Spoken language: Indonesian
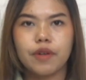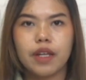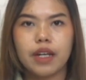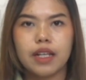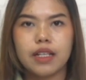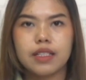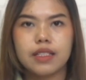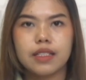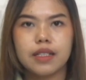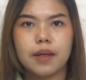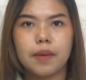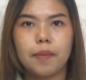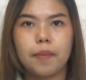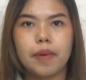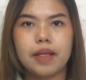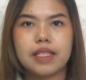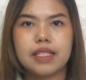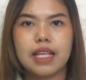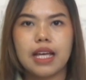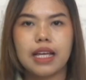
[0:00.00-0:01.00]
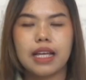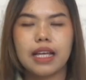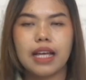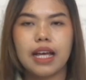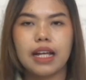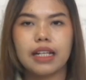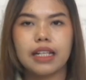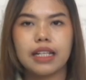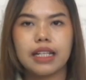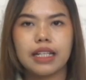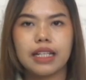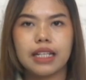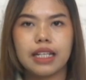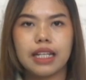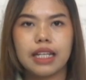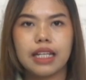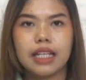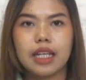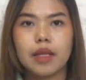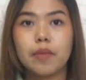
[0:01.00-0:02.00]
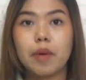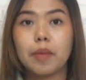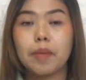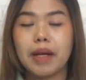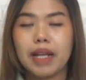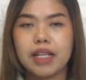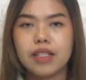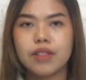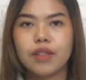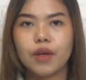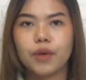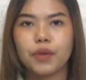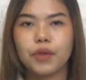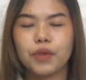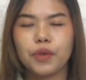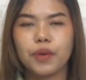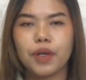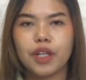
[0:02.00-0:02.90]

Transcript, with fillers: Faraja Pasakan Negeri 15 tahun